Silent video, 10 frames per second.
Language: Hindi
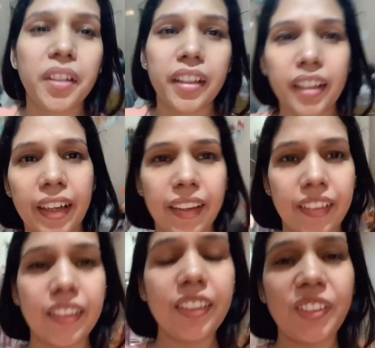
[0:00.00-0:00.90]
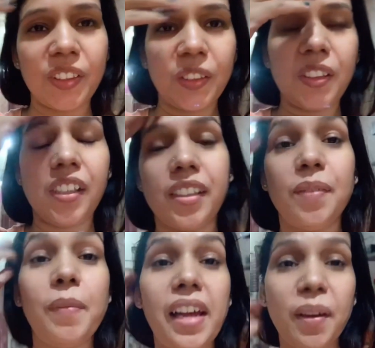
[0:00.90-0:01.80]
गाइस सो
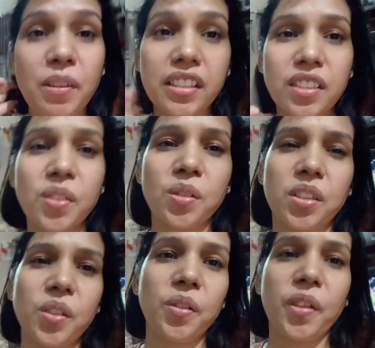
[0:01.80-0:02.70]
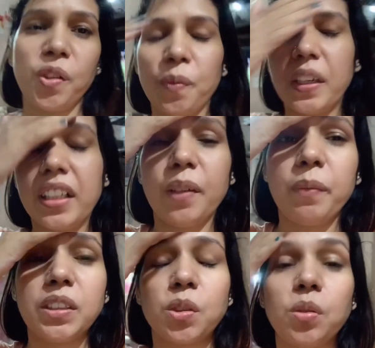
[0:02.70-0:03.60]
मैं अभी जस्ट सो के उठी हूँ मैं दिन में
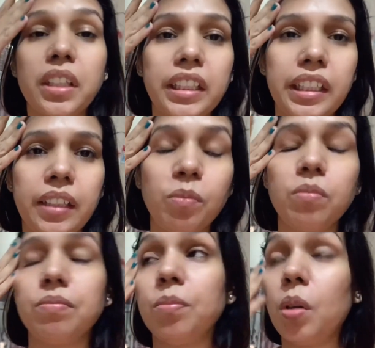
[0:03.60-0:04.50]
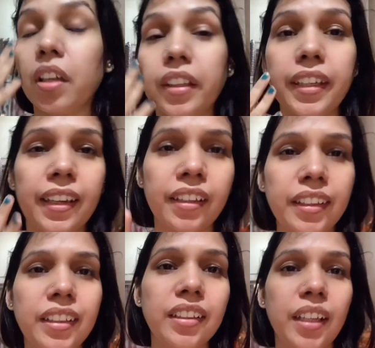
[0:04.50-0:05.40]
सो गई थी बहुत गहरी
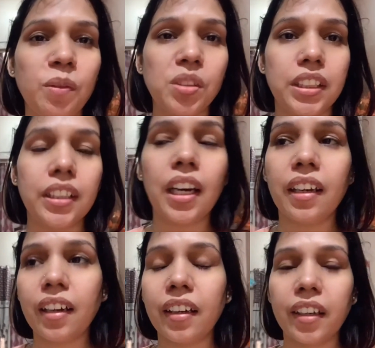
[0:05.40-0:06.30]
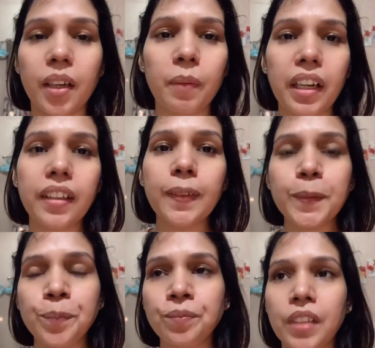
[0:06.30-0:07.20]
नींद आई मुझे खाना खाने के बाद
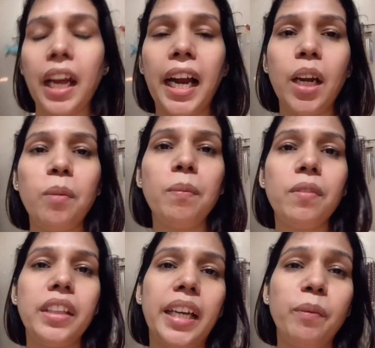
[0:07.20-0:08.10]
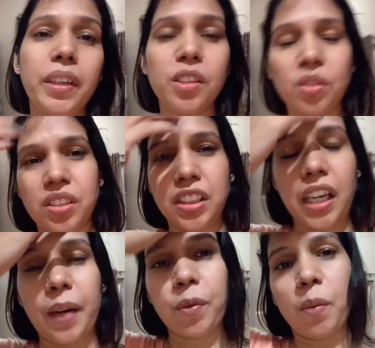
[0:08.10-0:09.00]
एंड देन मैंने सोचा
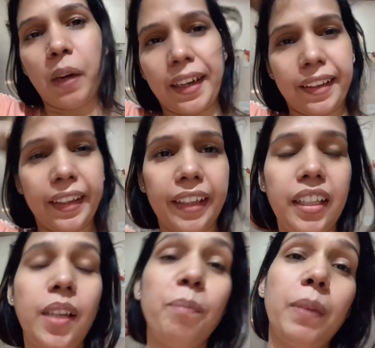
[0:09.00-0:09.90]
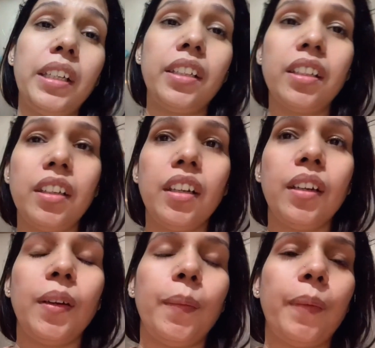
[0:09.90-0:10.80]
शाम को मार्केट के लिए बट
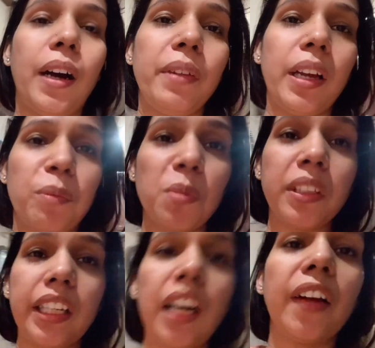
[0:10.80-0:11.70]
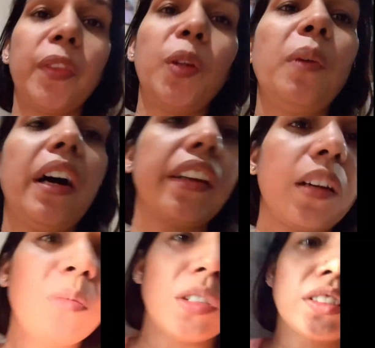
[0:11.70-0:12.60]
अभी आपको मैं दिखाती हूँ बाहर का
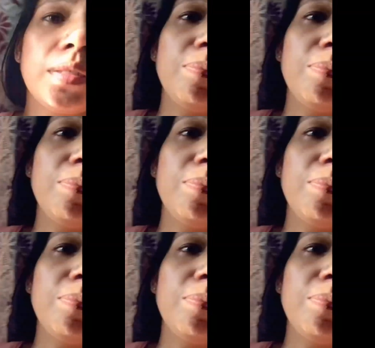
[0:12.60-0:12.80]
मौसम